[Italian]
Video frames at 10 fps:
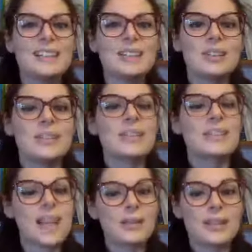dove
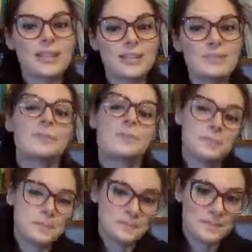Samhain,
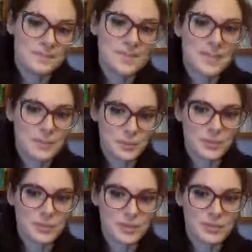si
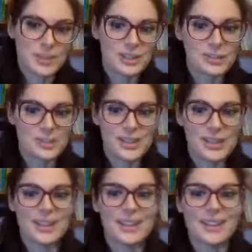pronuncia così il
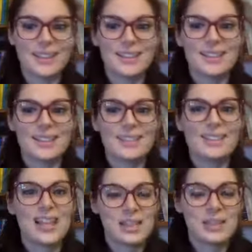nome
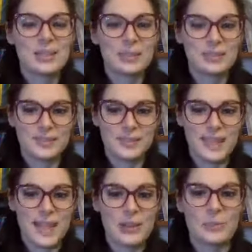celtico di
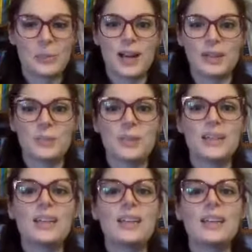
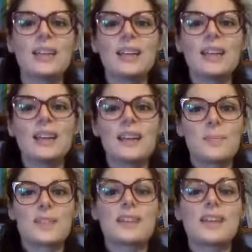Halloween,
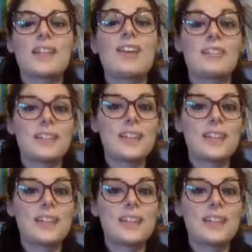rappresentava la fine